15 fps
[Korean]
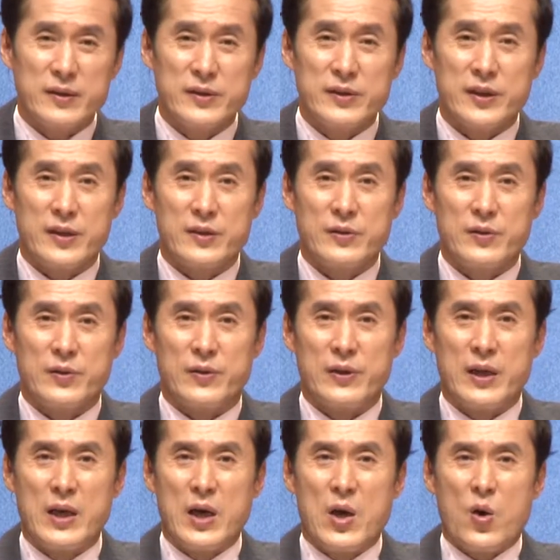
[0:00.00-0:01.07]
근처는요
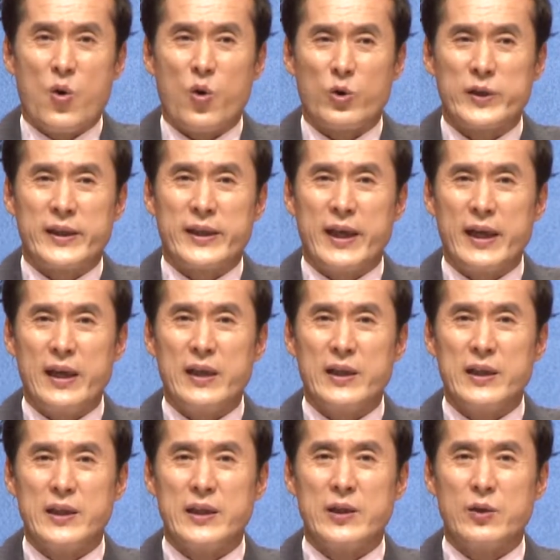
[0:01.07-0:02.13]

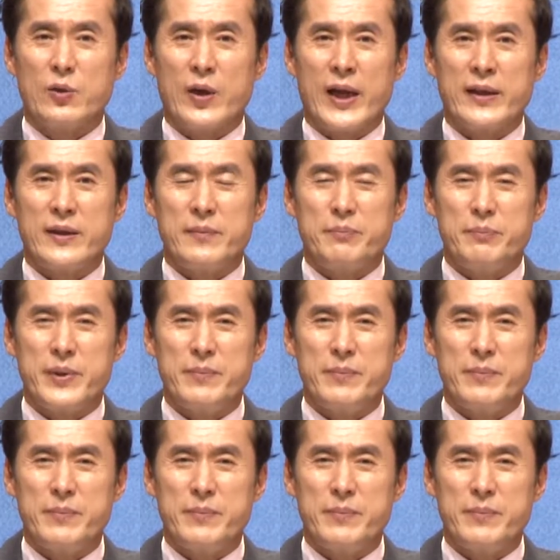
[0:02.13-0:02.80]
호텔, 여관,